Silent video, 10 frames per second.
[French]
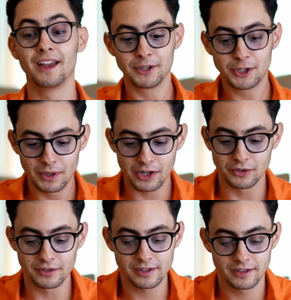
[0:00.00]
Mais j'ai eu la
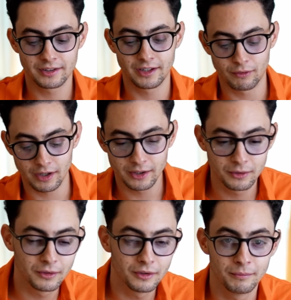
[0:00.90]
chance d'avoir les
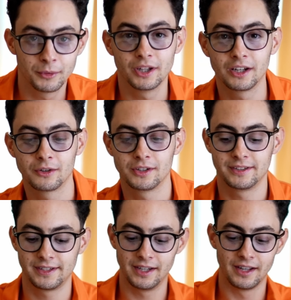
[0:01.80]
deux modèles que j'ai
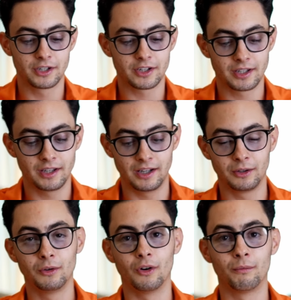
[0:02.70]
ici, que j'ai acheté les
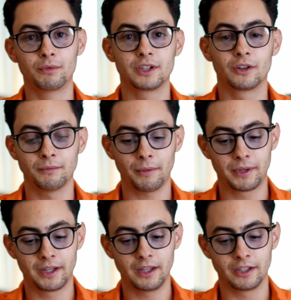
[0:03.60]
deux en boutique Audemars Piguet.